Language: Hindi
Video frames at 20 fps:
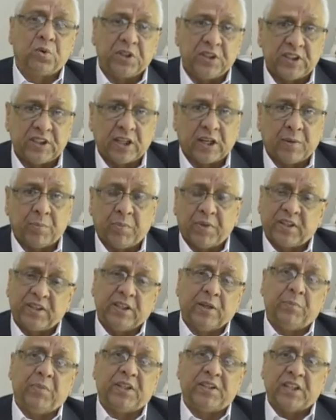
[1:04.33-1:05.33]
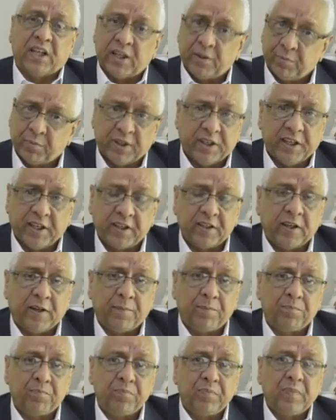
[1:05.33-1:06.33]
की तरह मर्द मैदान बनेगा
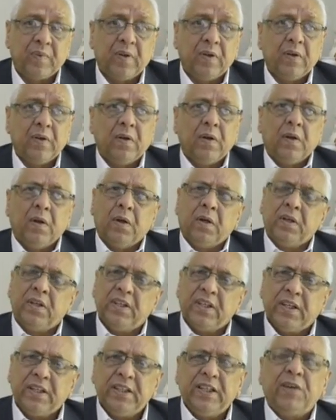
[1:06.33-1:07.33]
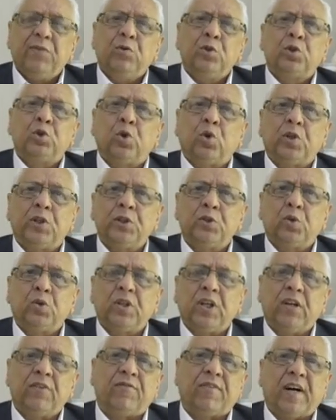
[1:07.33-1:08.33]
ये वो छोटे
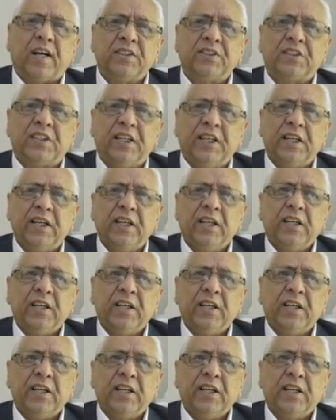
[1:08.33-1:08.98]
छोटे अल्फाज थे